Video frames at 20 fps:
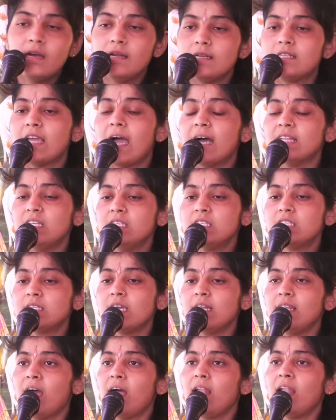जा दिन
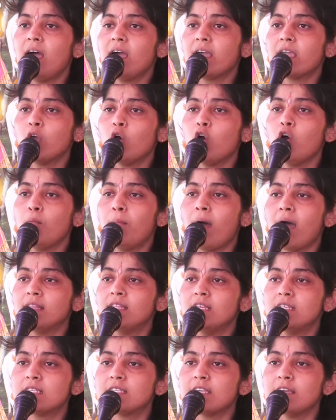से लाला गयो बा
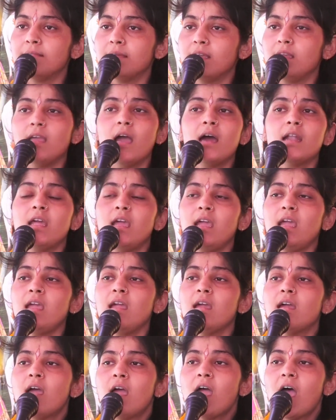दिन से मैया ने
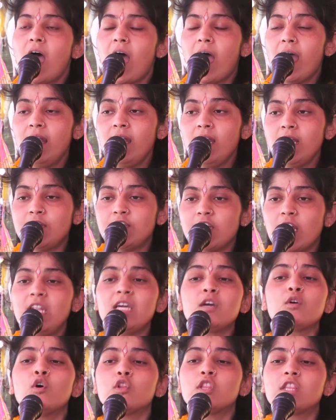अन्य जल
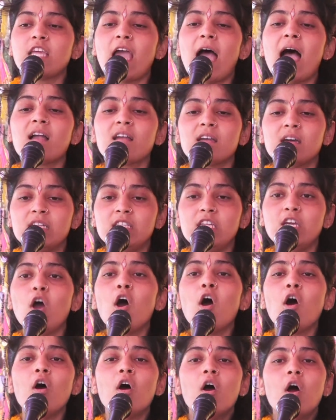को त्याग कर दियो
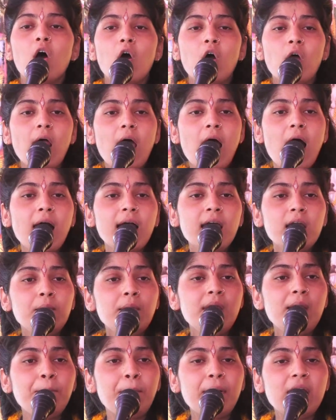और आंगन
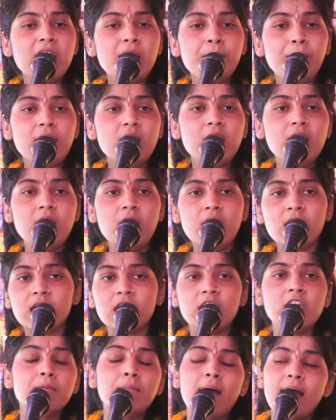में पड़ी पड़ी एक
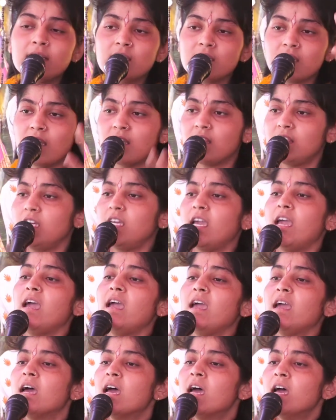ही बात कहती है
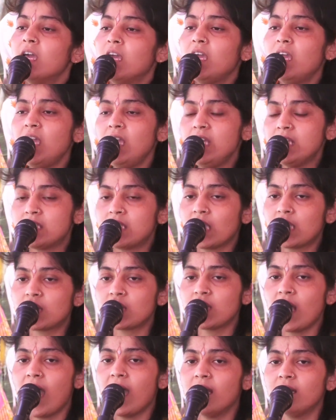हे
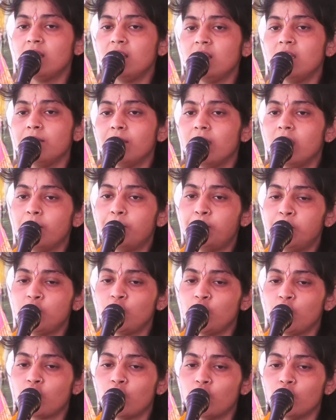सच्चिदानंद मेरे
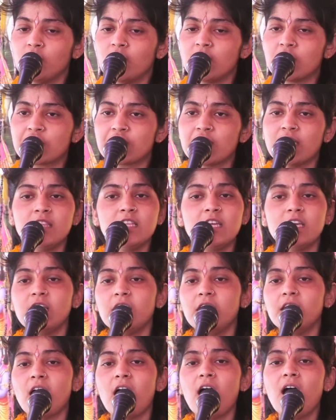पुत्र को दर्शन दे
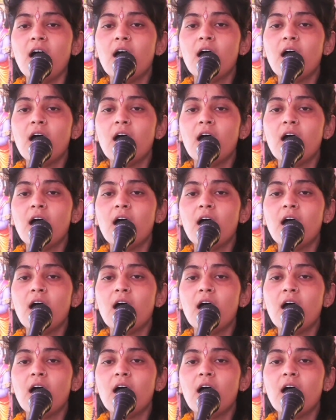देना